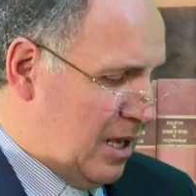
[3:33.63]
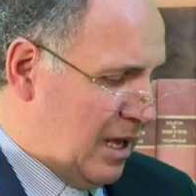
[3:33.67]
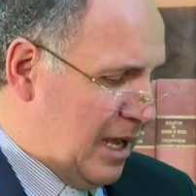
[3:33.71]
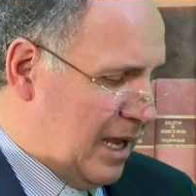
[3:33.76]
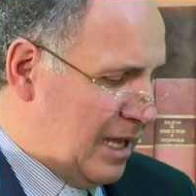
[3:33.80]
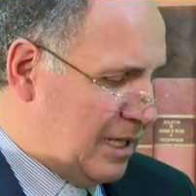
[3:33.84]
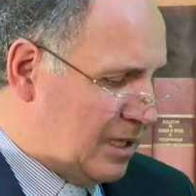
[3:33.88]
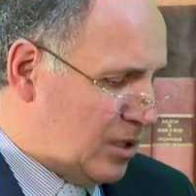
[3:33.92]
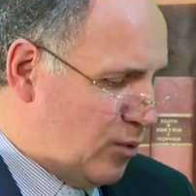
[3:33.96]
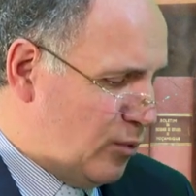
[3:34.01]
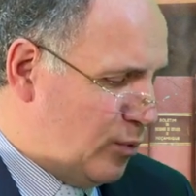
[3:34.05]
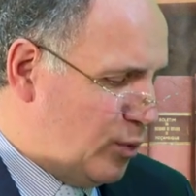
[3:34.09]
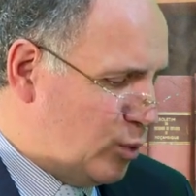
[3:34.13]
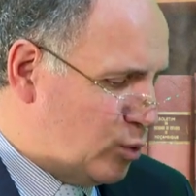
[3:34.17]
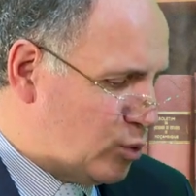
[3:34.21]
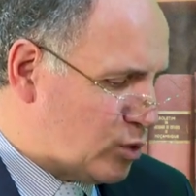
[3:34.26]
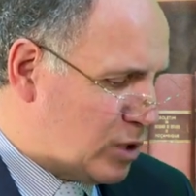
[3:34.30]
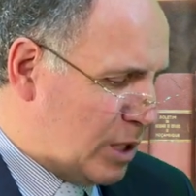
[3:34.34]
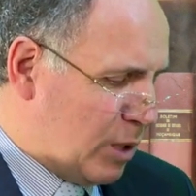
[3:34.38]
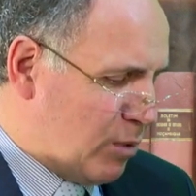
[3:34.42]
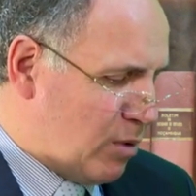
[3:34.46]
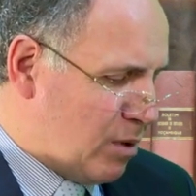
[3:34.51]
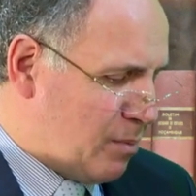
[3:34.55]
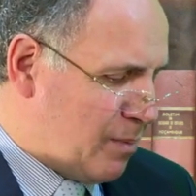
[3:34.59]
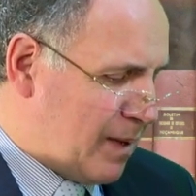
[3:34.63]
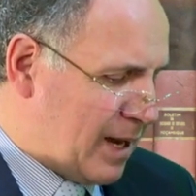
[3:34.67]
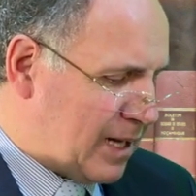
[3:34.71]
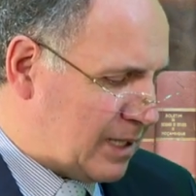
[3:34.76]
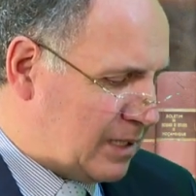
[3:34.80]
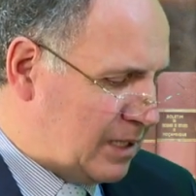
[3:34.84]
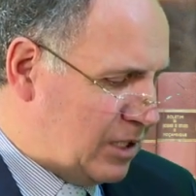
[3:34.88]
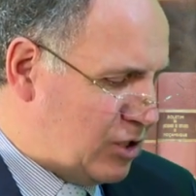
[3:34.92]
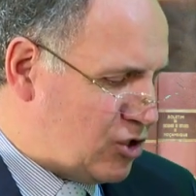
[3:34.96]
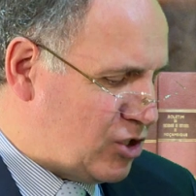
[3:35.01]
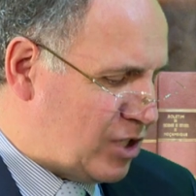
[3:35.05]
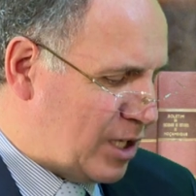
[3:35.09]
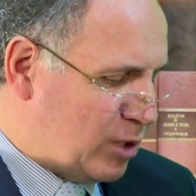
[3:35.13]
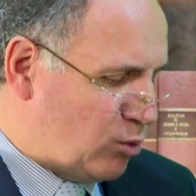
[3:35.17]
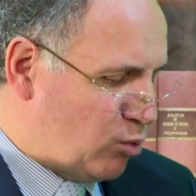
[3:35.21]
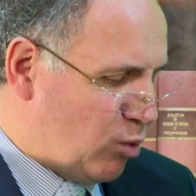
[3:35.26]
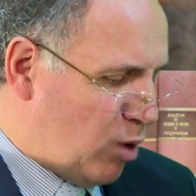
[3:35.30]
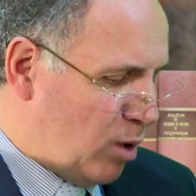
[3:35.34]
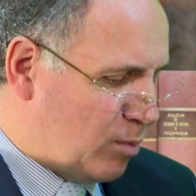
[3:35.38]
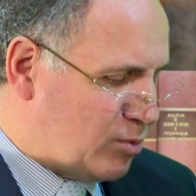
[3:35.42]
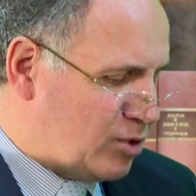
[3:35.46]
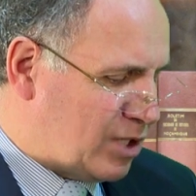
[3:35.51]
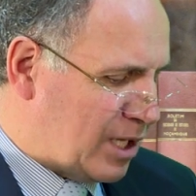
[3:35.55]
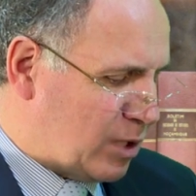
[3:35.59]
Então viu o céu aberto e descendo
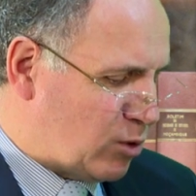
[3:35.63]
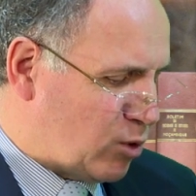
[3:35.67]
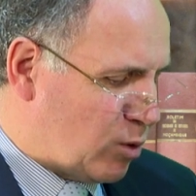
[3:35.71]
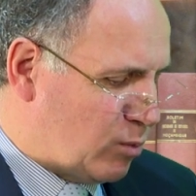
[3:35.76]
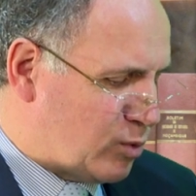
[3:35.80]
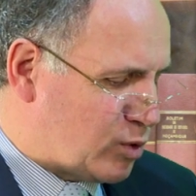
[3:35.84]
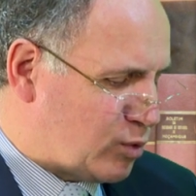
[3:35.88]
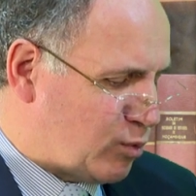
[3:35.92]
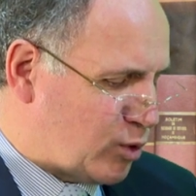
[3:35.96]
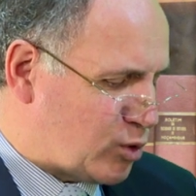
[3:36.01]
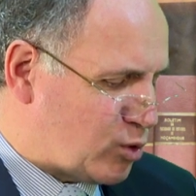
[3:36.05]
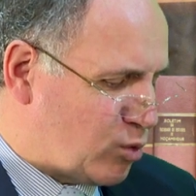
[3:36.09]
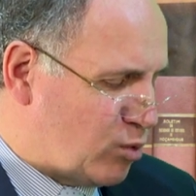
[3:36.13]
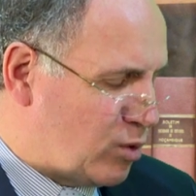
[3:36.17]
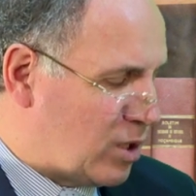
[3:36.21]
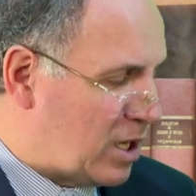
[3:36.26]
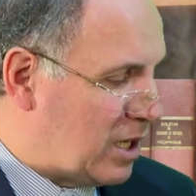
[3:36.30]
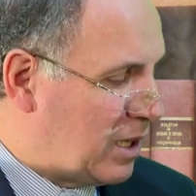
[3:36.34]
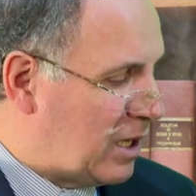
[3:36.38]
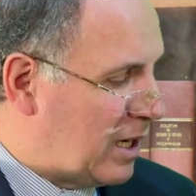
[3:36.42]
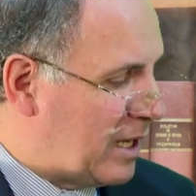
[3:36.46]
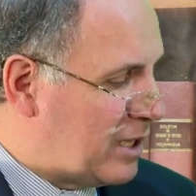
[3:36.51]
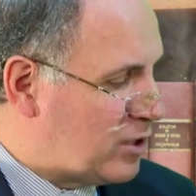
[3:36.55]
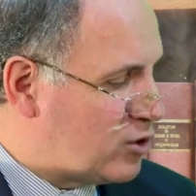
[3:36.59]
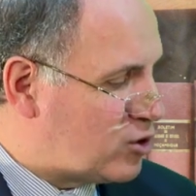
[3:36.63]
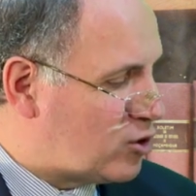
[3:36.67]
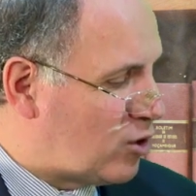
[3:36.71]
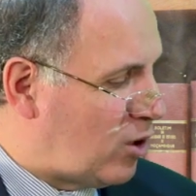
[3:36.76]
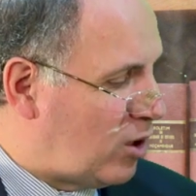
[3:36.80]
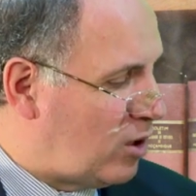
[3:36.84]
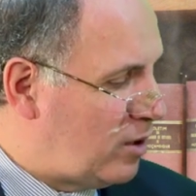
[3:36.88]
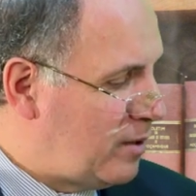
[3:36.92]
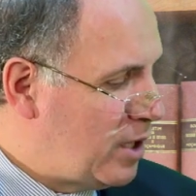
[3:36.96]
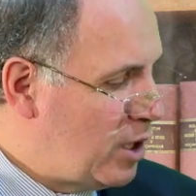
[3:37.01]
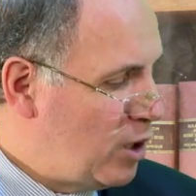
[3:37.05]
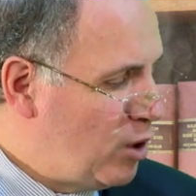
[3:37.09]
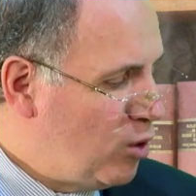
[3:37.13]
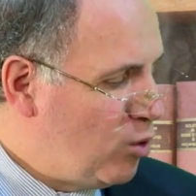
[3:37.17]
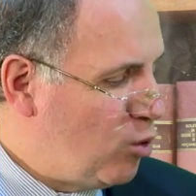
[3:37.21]
um objeto como se fosse um grande lençol,